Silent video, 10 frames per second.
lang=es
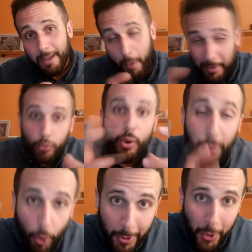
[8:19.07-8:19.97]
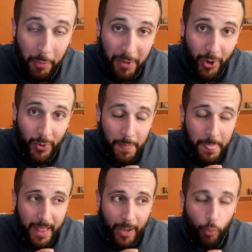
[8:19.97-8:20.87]
Va a venir un amigo mío conmigo,
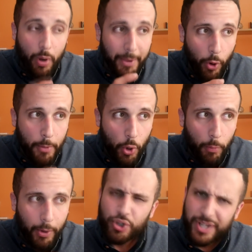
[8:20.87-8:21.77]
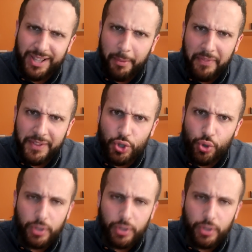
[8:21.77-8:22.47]
un amigo mío conmigo, sí está bien dicho.